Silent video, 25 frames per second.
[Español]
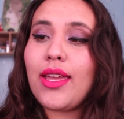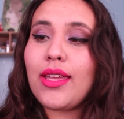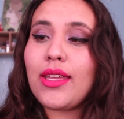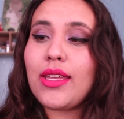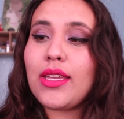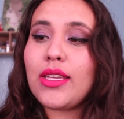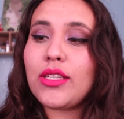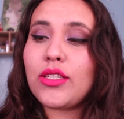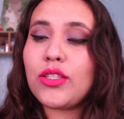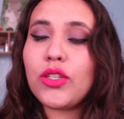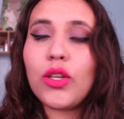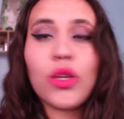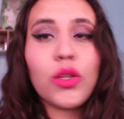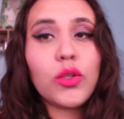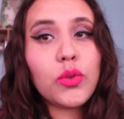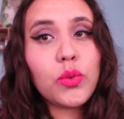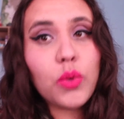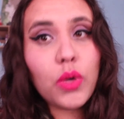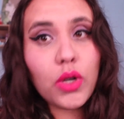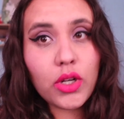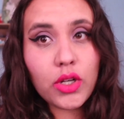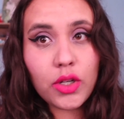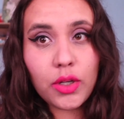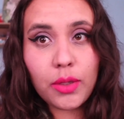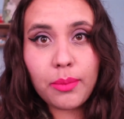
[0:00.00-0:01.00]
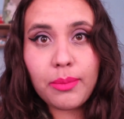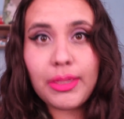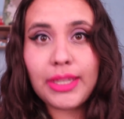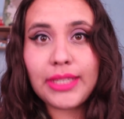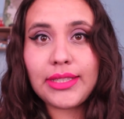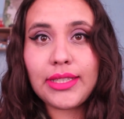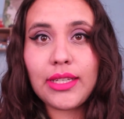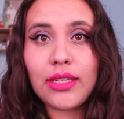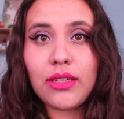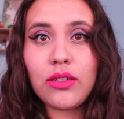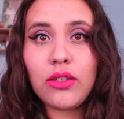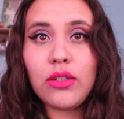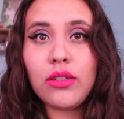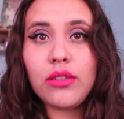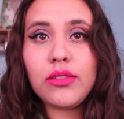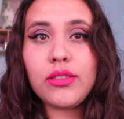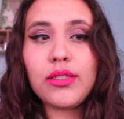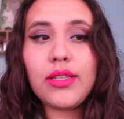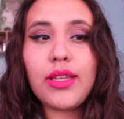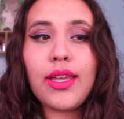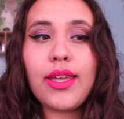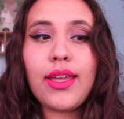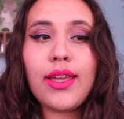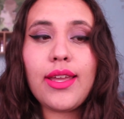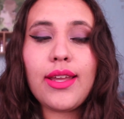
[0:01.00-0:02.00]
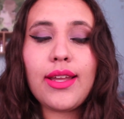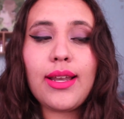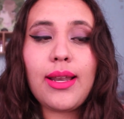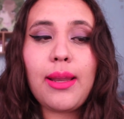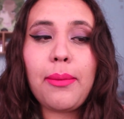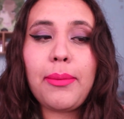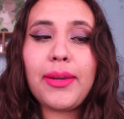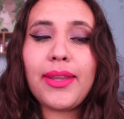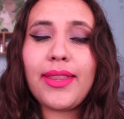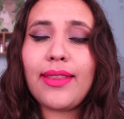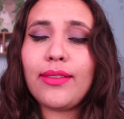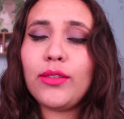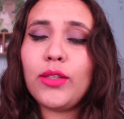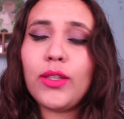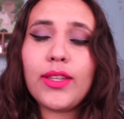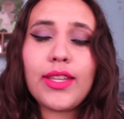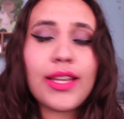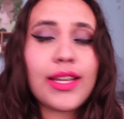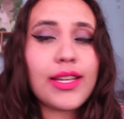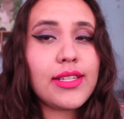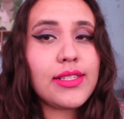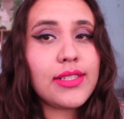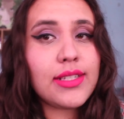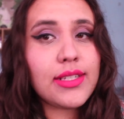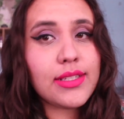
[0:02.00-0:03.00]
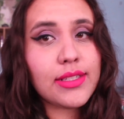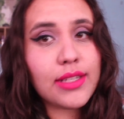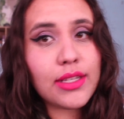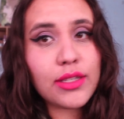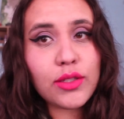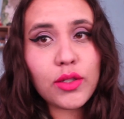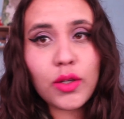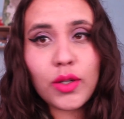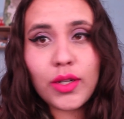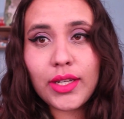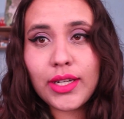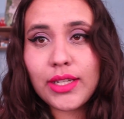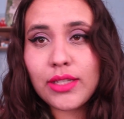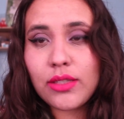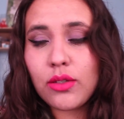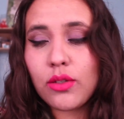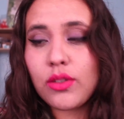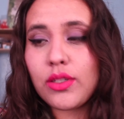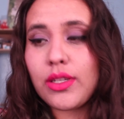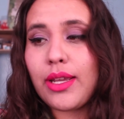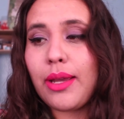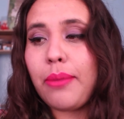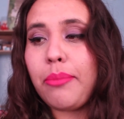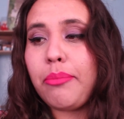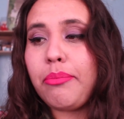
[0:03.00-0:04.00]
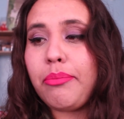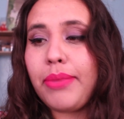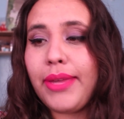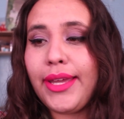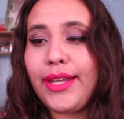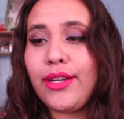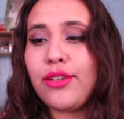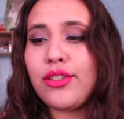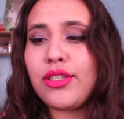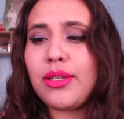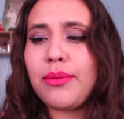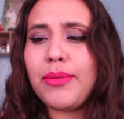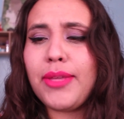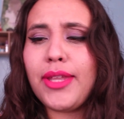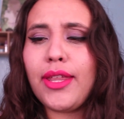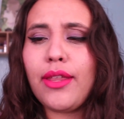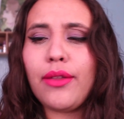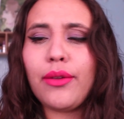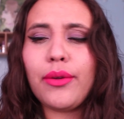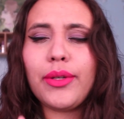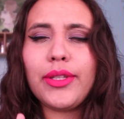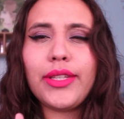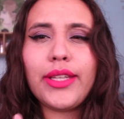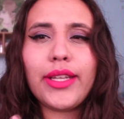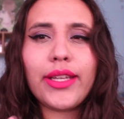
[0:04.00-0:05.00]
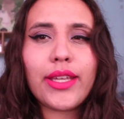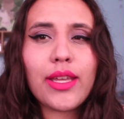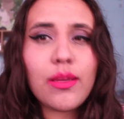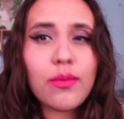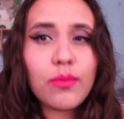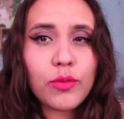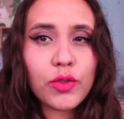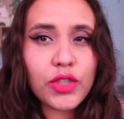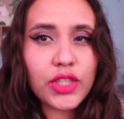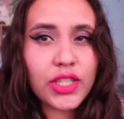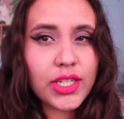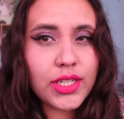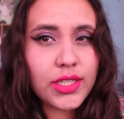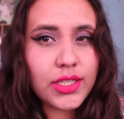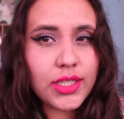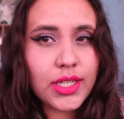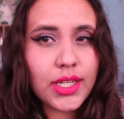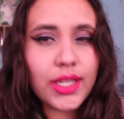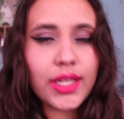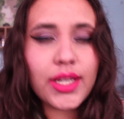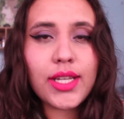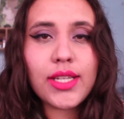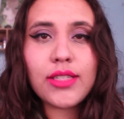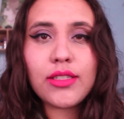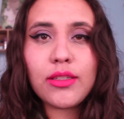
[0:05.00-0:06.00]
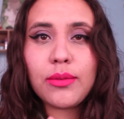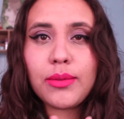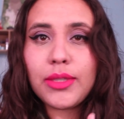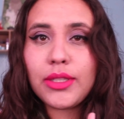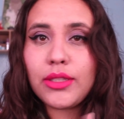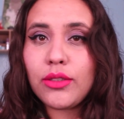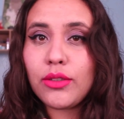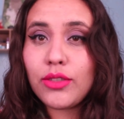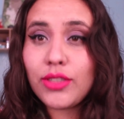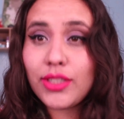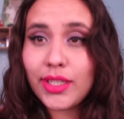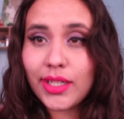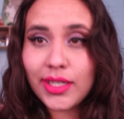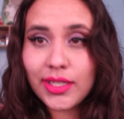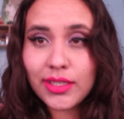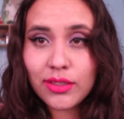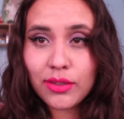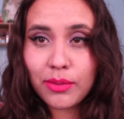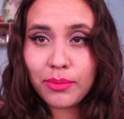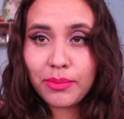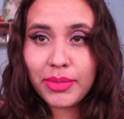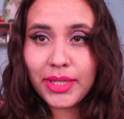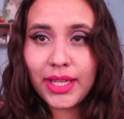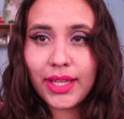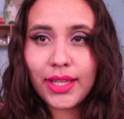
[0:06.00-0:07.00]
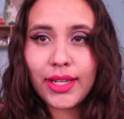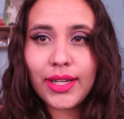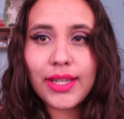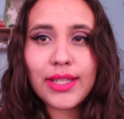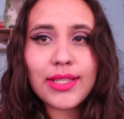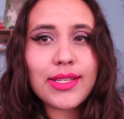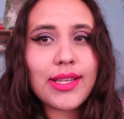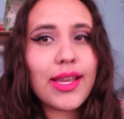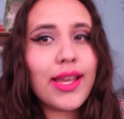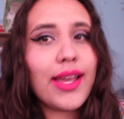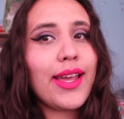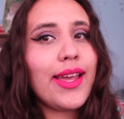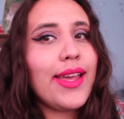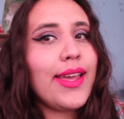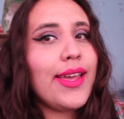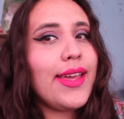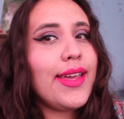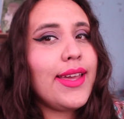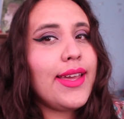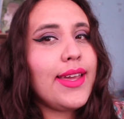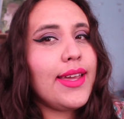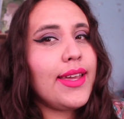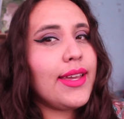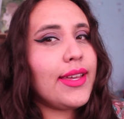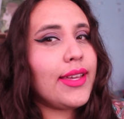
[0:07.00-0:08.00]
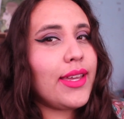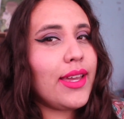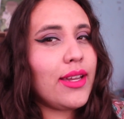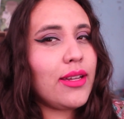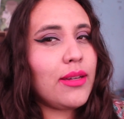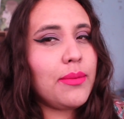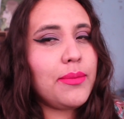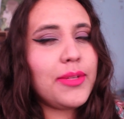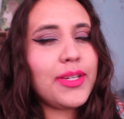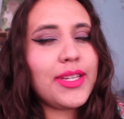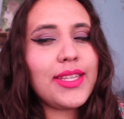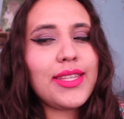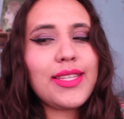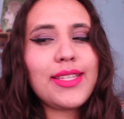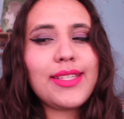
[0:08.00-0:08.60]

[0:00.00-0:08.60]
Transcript: y son duocromáticos. La verdad no dejan sensación grasosa, pero sí me he dado cuenta que hay muchas chicas, sobre todo chicas con piel grasa, que como que